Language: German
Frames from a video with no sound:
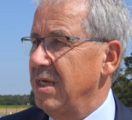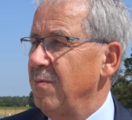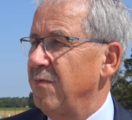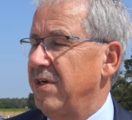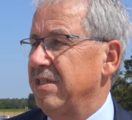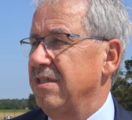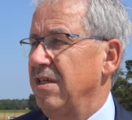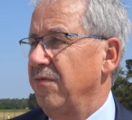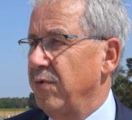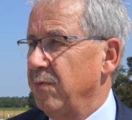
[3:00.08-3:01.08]
ebenfalls
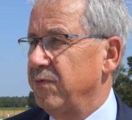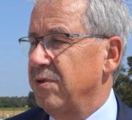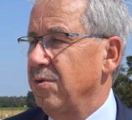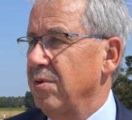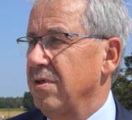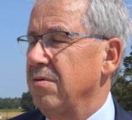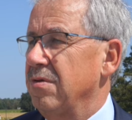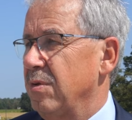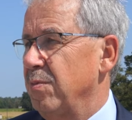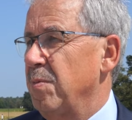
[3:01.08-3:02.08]
fünfzügig.
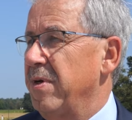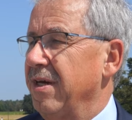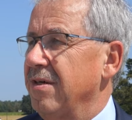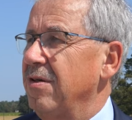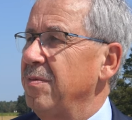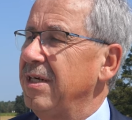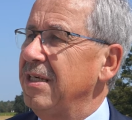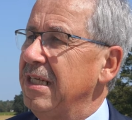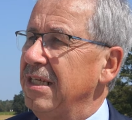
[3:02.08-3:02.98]
Und ich bemerke nochmal,